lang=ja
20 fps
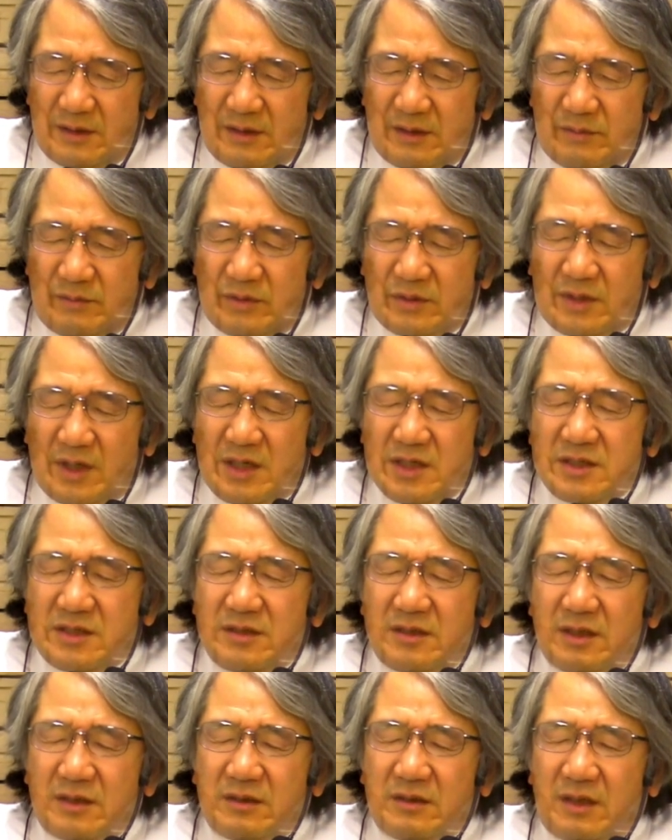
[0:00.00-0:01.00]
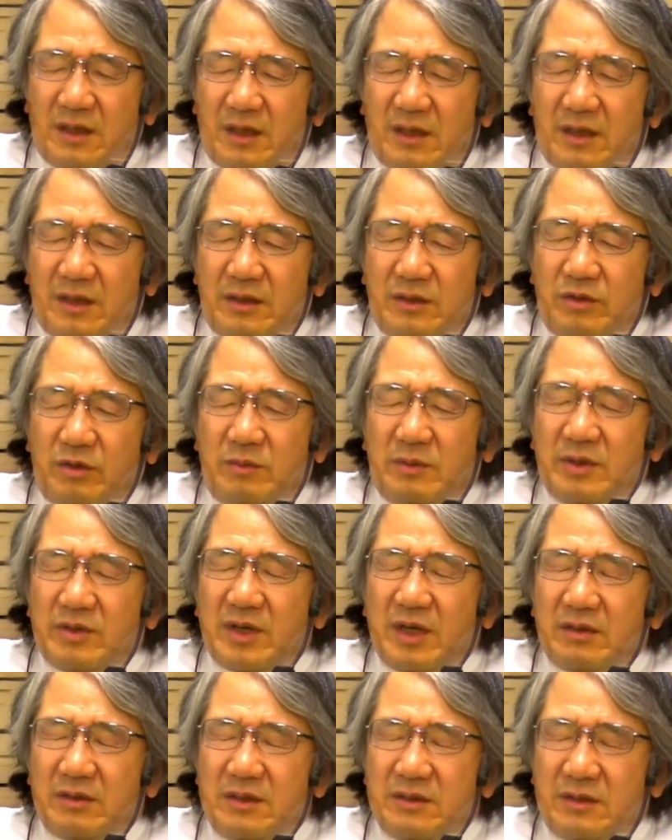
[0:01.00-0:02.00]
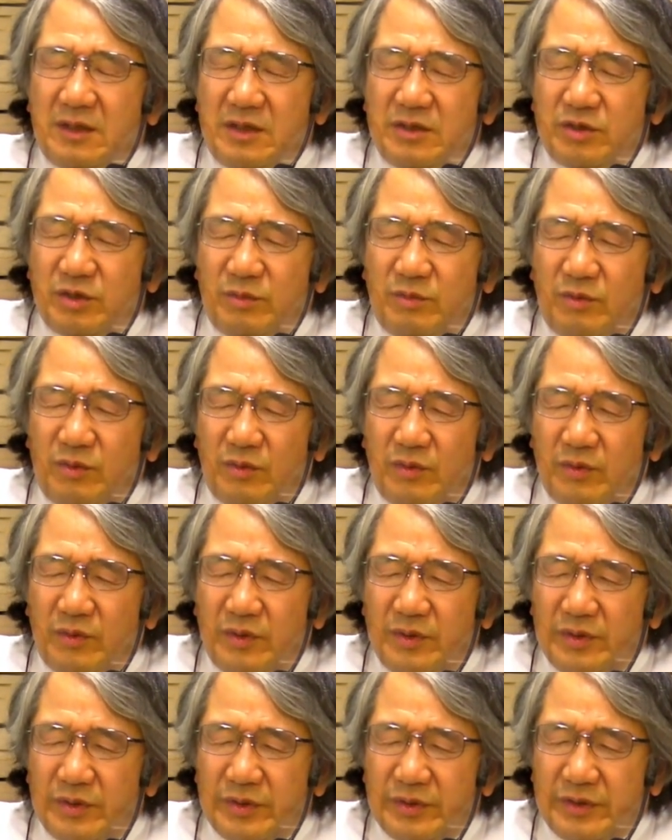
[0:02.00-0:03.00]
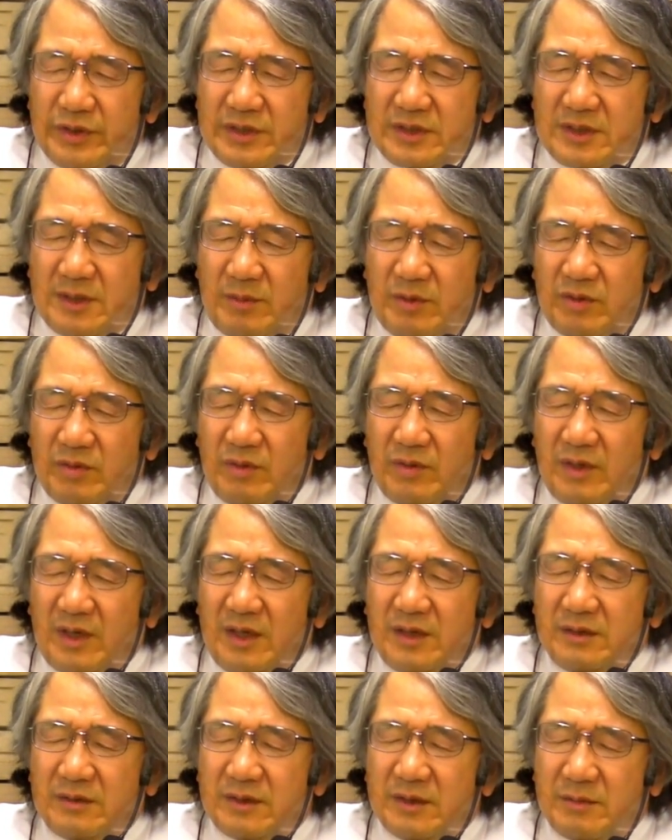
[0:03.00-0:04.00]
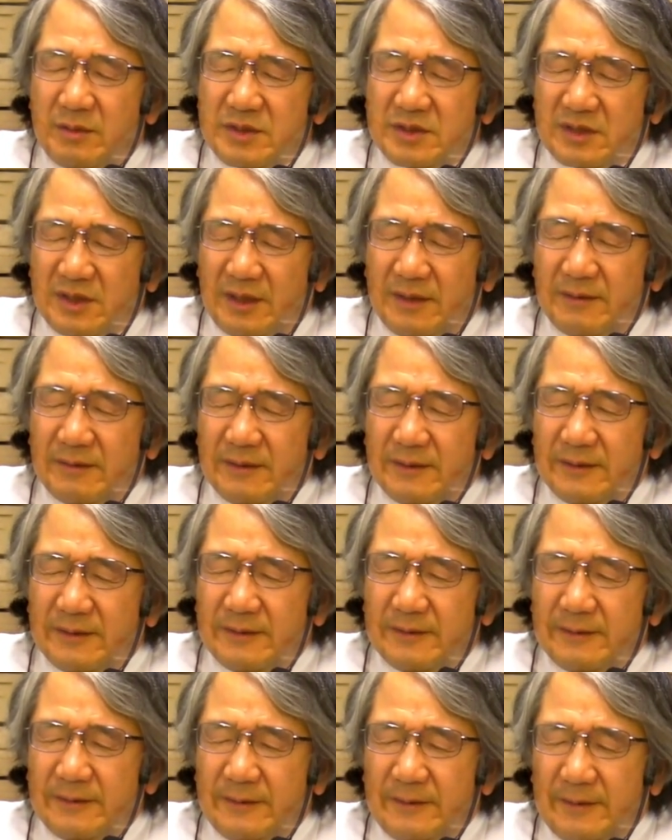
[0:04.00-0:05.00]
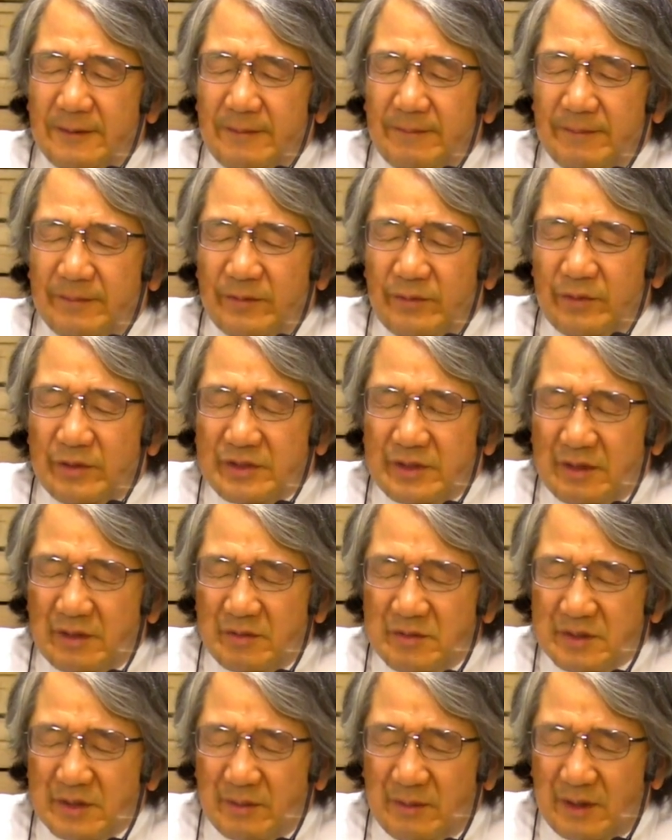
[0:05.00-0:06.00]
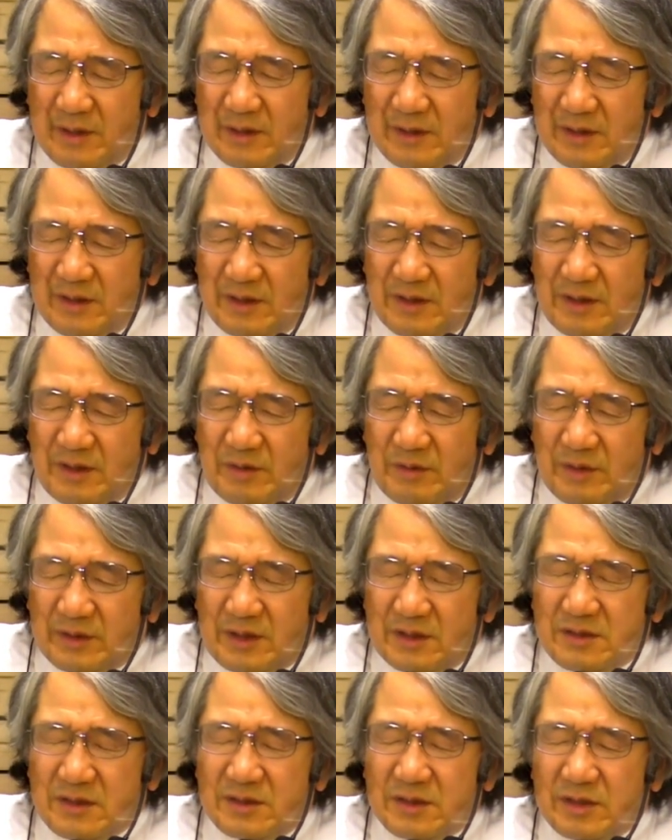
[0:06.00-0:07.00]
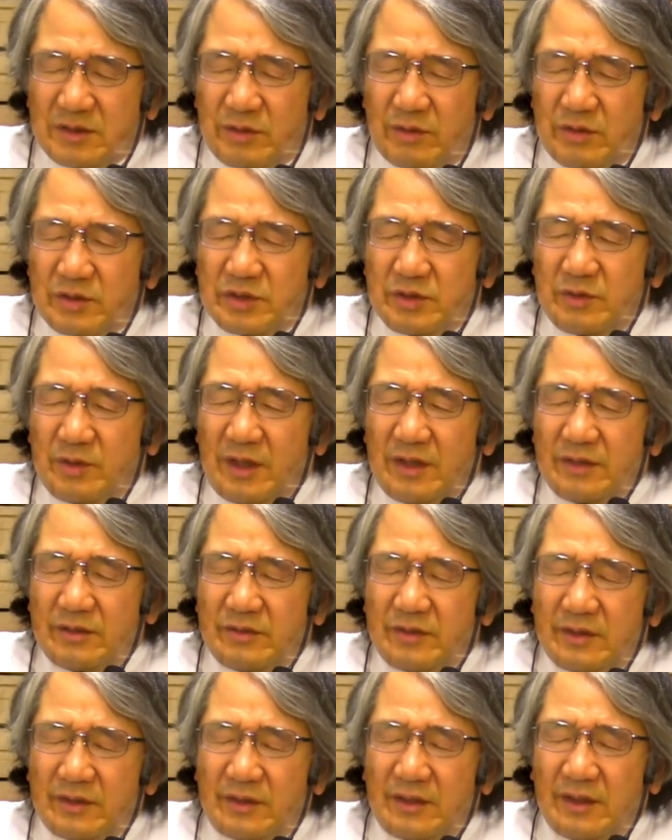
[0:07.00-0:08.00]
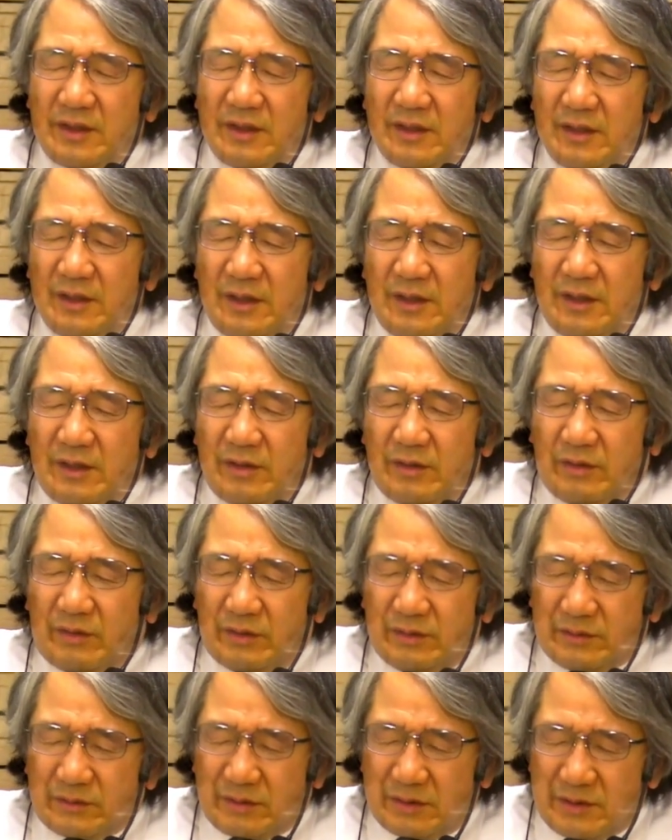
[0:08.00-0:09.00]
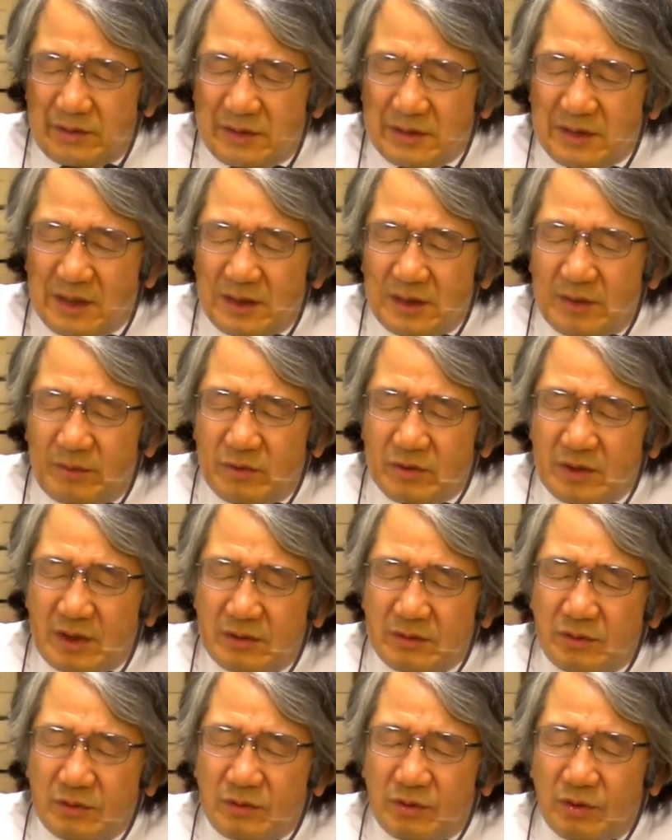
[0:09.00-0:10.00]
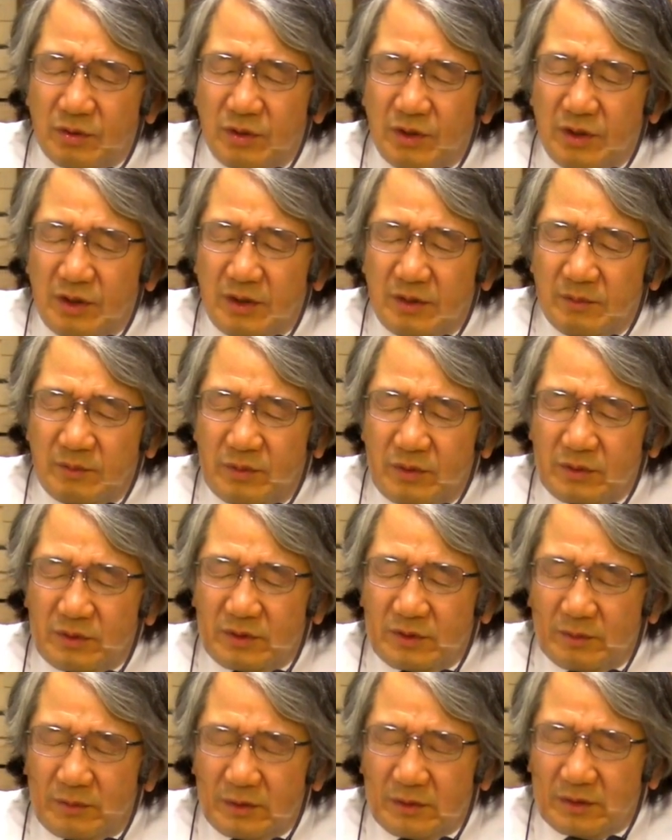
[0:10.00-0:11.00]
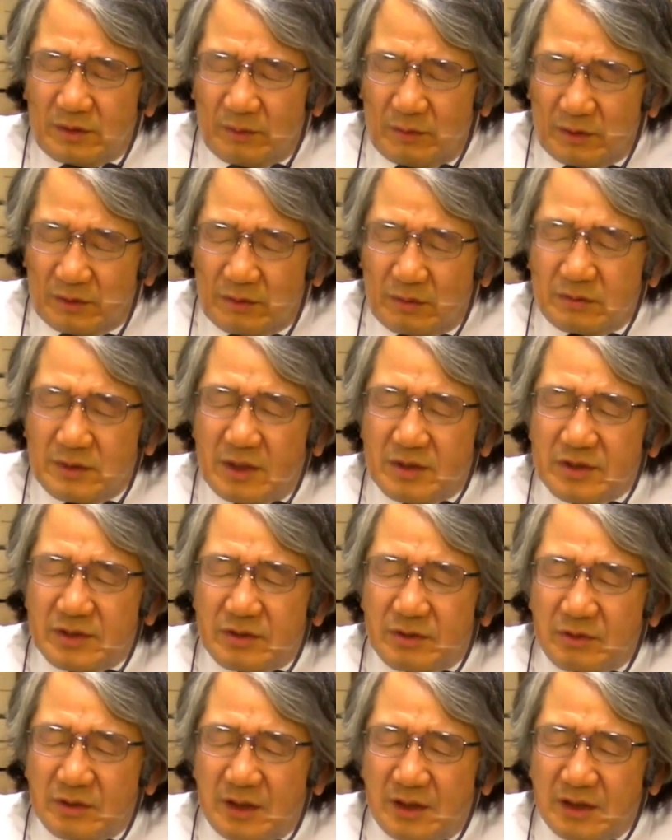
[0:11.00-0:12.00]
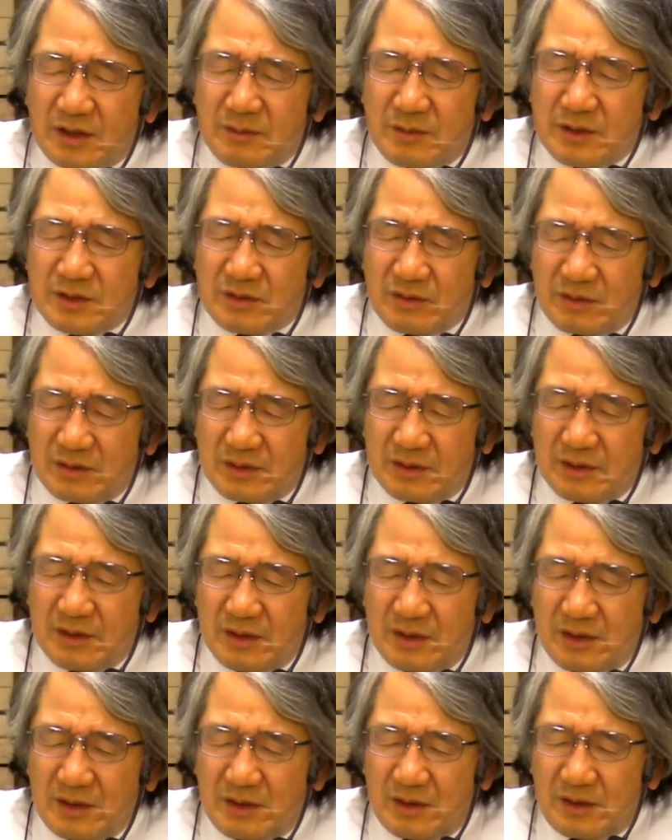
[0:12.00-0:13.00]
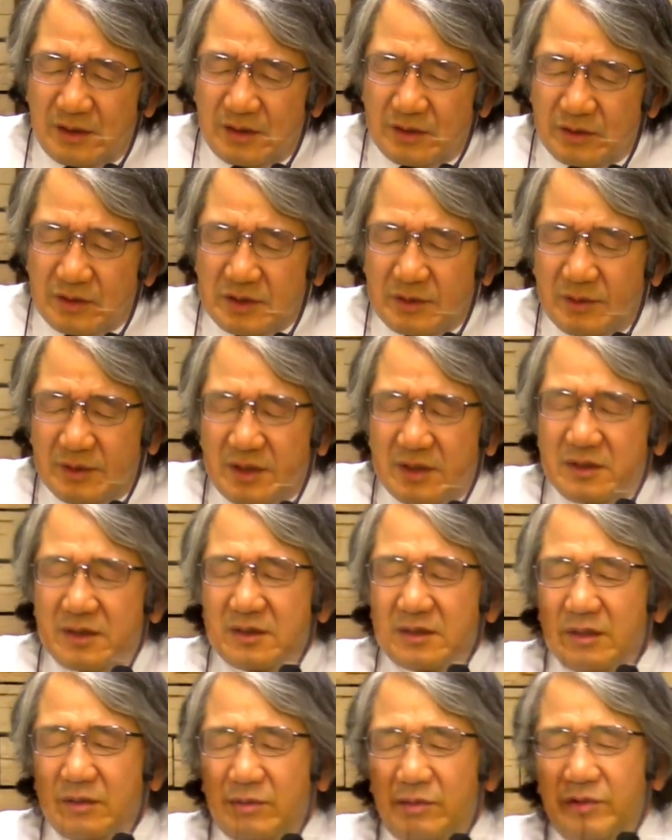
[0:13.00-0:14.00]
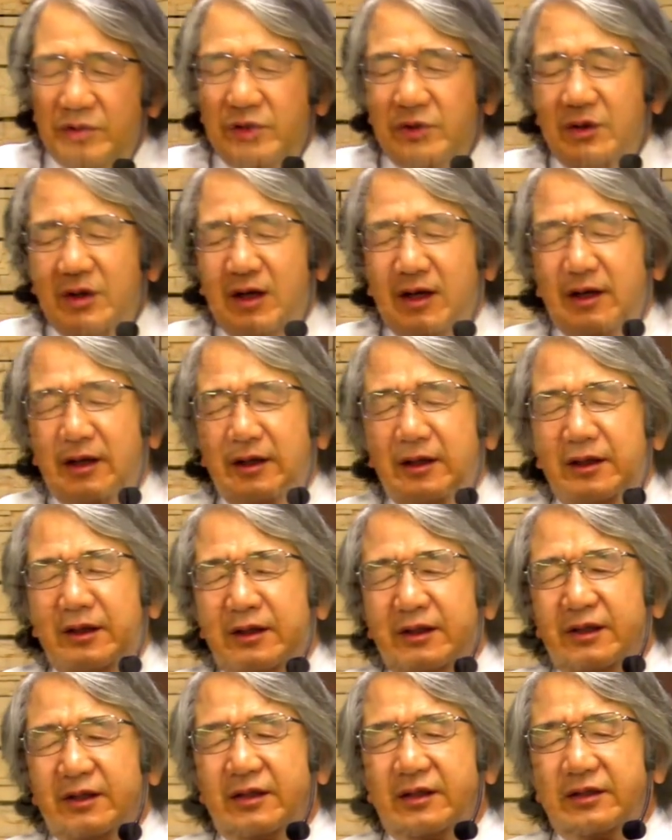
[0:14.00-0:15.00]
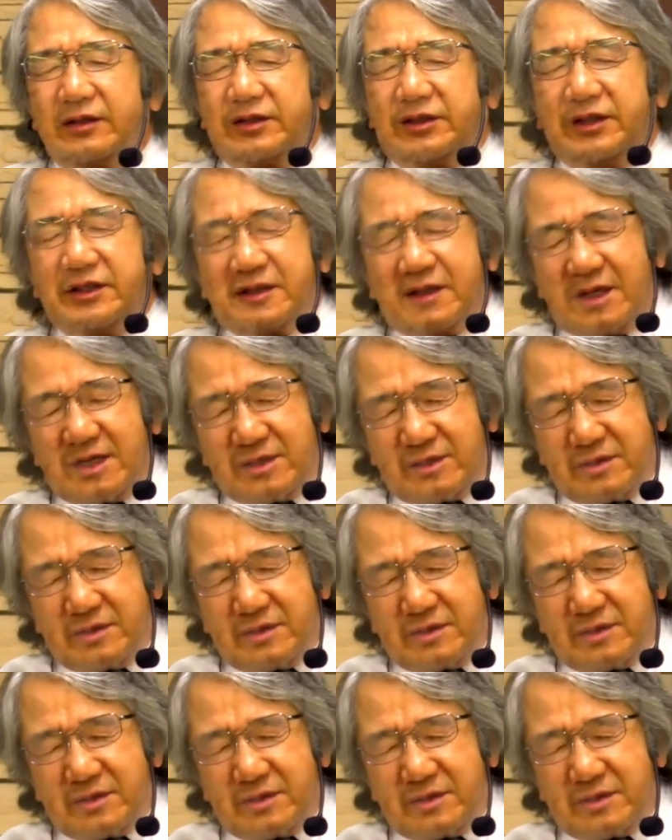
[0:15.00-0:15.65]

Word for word: 無関心だったローマの百人隊長もイエス様の愛に触れました私の神様私たちがその主の愛に触れて本当に許されたものであることをもっともっともっと深く知ることができますようにそして私たちが今度は小さな十